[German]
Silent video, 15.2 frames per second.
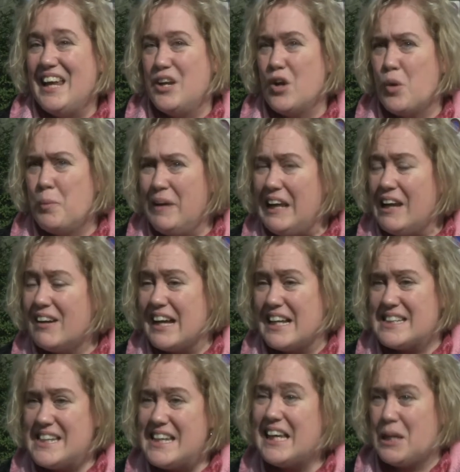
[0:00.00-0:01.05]
No Bilag
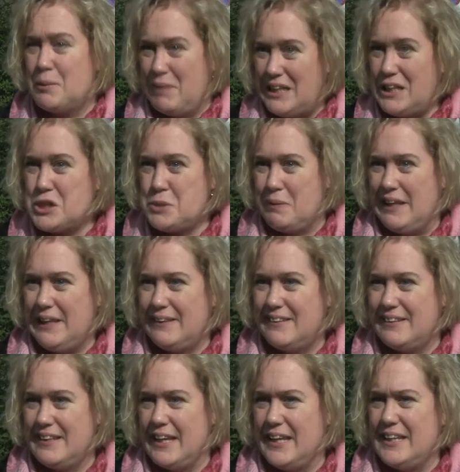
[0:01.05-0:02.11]
hat sicher mitgespielt.
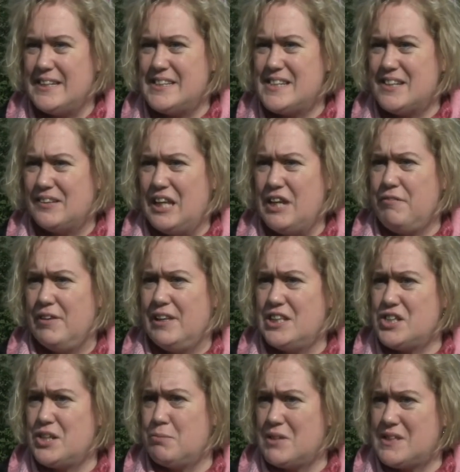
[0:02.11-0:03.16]
Die Initiative
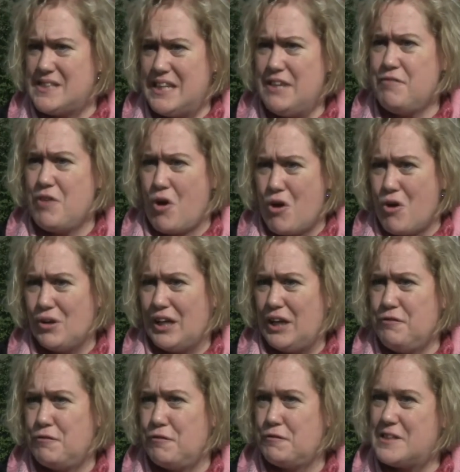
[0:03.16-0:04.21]
ist ein massiver
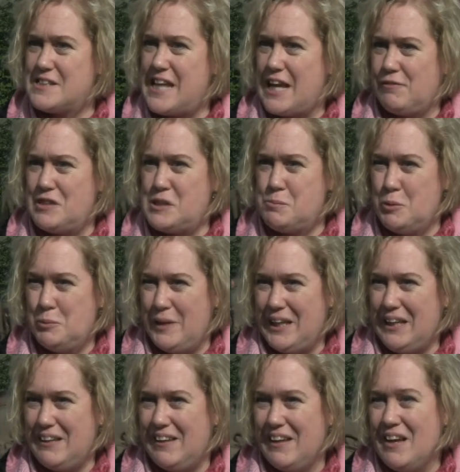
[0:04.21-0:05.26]
Angriff auf den Service
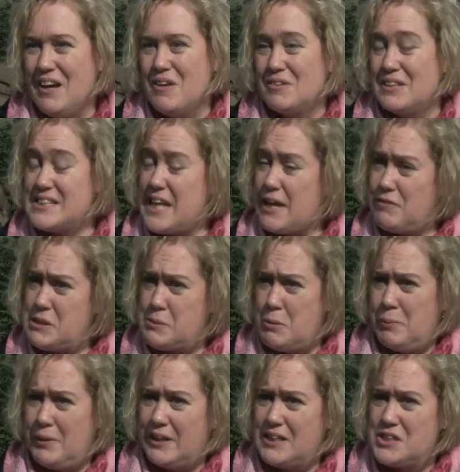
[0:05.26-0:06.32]
Public. Und der Service
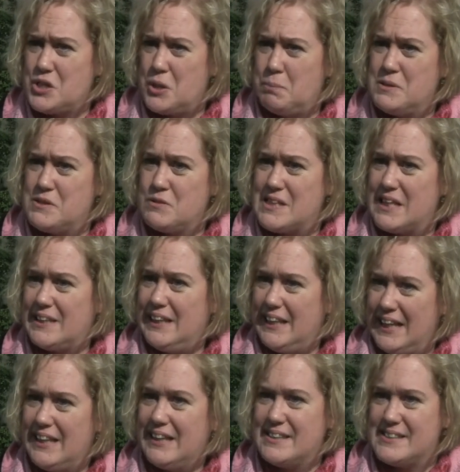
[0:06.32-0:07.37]
Public ist etwas, wo sich die
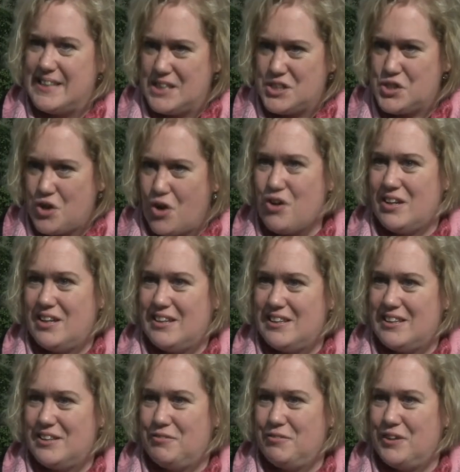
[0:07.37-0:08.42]
Linken sehr stark
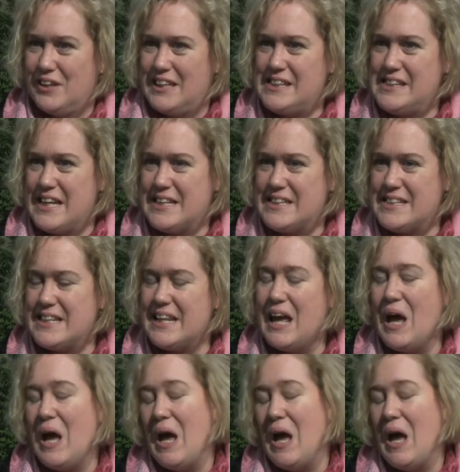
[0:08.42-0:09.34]
dafür einsetzen.